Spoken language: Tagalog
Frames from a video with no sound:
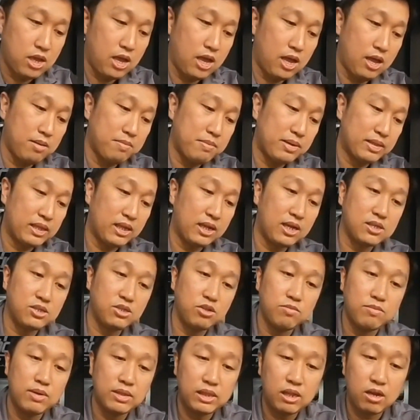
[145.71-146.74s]
uh,
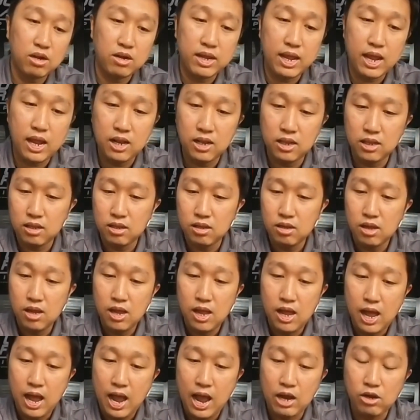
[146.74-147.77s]
matigas yung material,
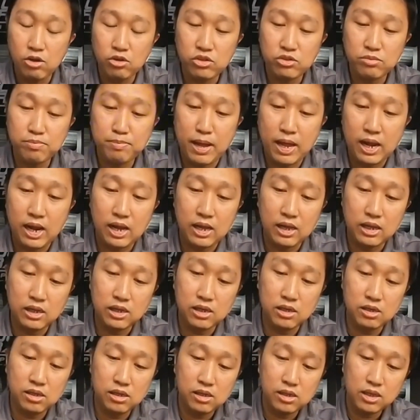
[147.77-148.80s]
halos
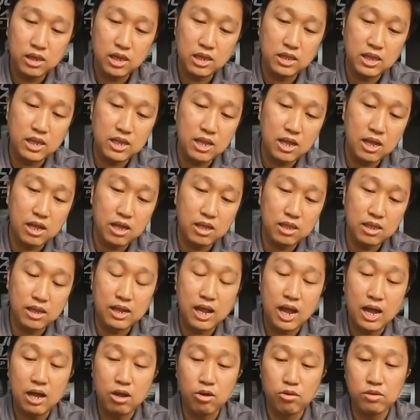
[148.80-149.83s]
parang hindi na
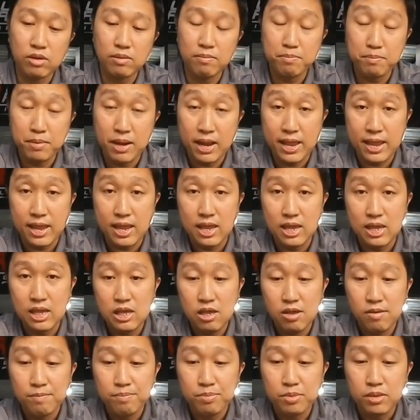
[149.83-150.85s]
nagkakaroon ng play
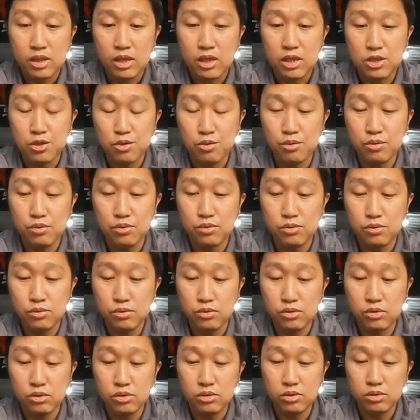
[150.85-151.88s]

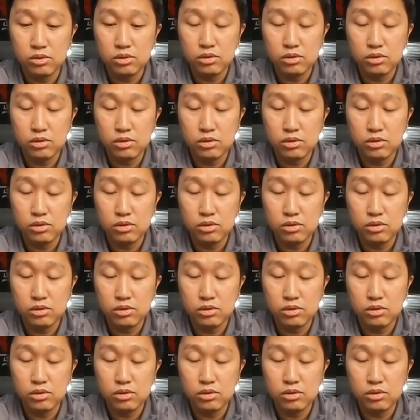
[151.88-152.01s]
yung